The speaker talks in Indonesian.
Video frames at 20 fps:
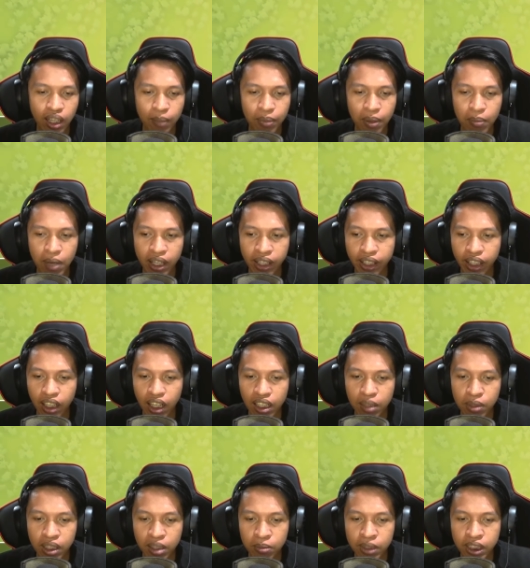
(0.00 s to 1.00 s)
Kenapa baknya nggak
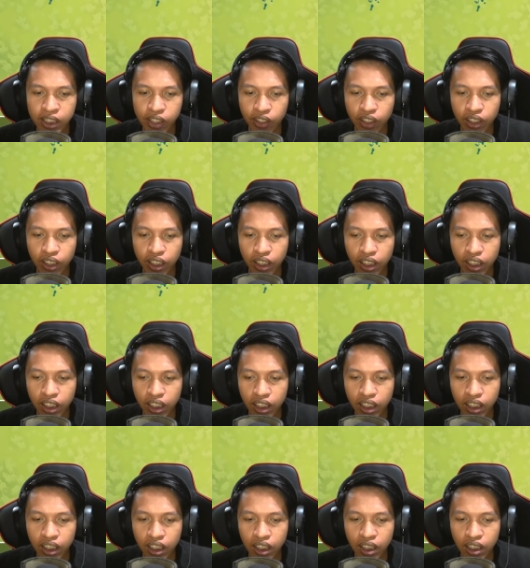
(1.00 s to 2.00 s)

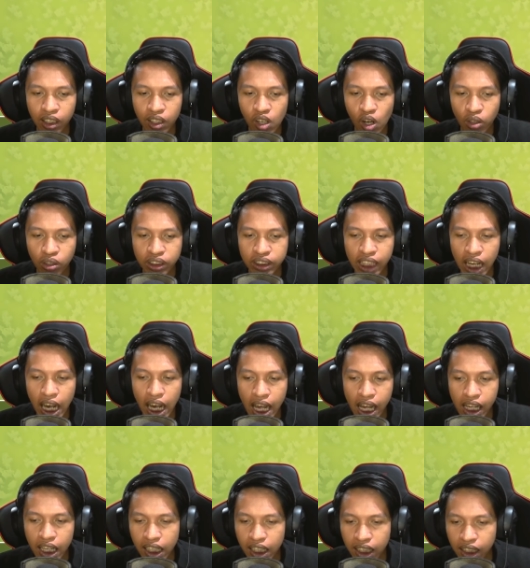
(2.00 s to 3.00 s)
dibener-benerin? Oke,
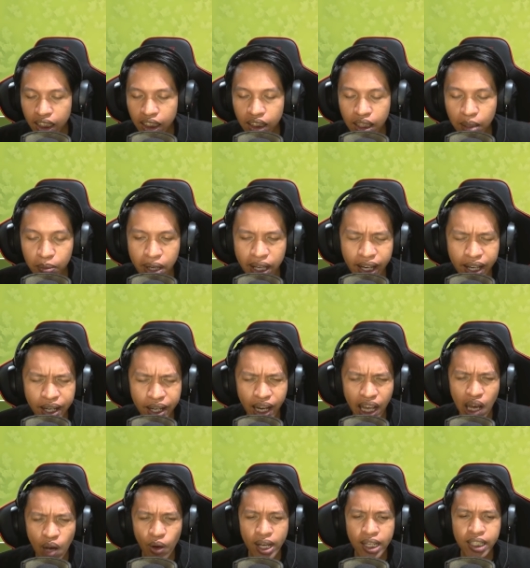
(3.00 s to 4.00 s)
okay, kita bakalan
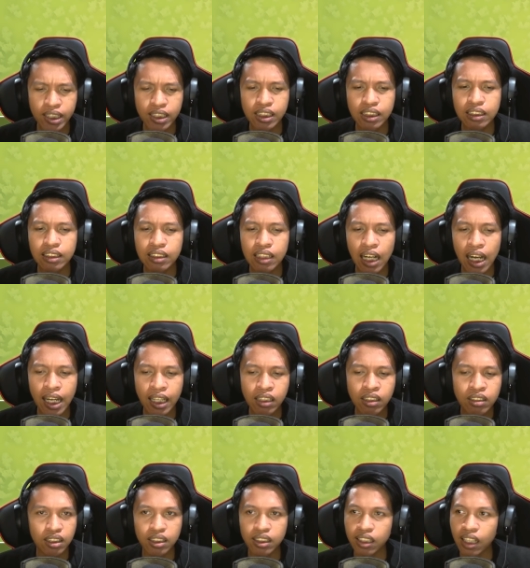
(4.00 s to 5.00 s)
lawan dengan
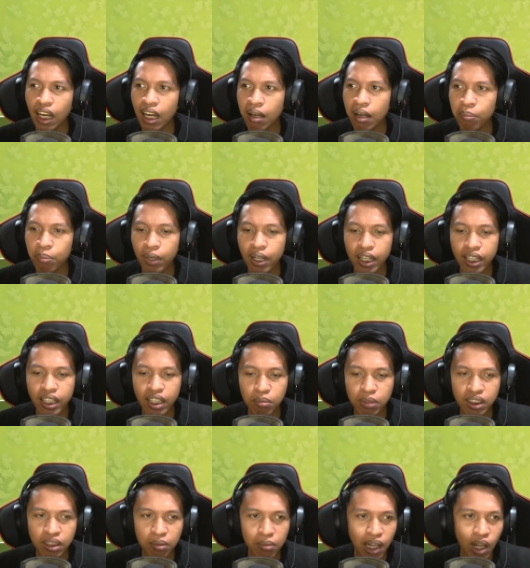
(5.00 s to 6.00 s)
siapa yang
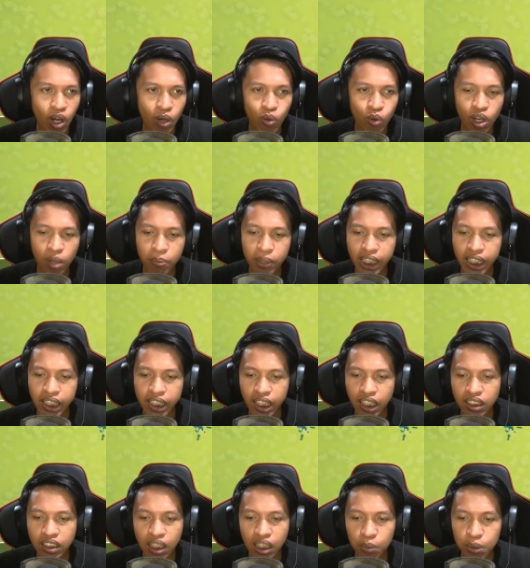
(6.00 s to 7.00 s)
bisa melawan Wolverine
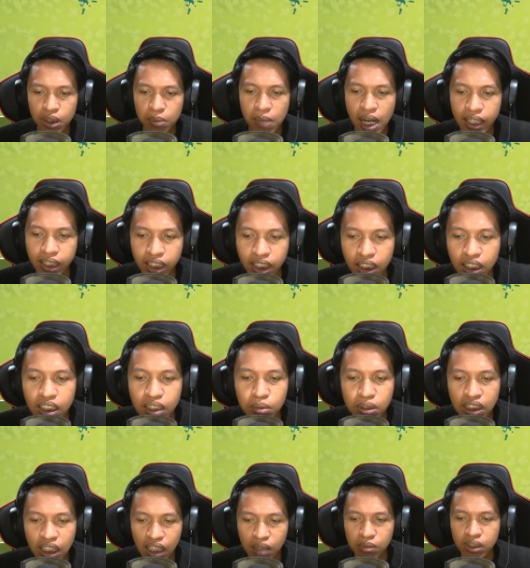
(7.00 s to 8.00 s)
yang tidak bisa mati ini,
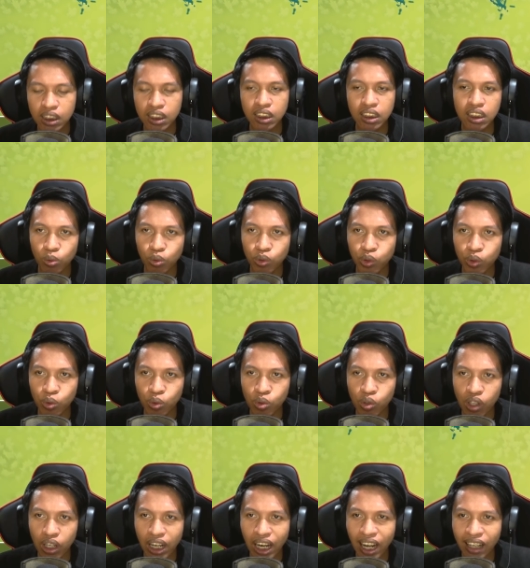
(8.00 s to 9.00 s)
Mr. and Mrs. 7.
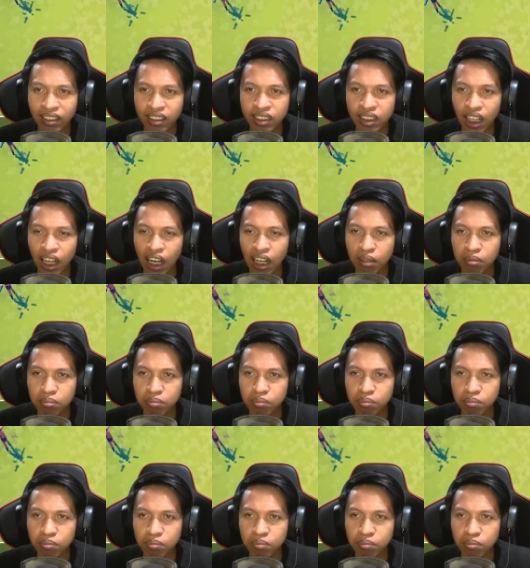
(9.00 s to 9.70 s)
Raja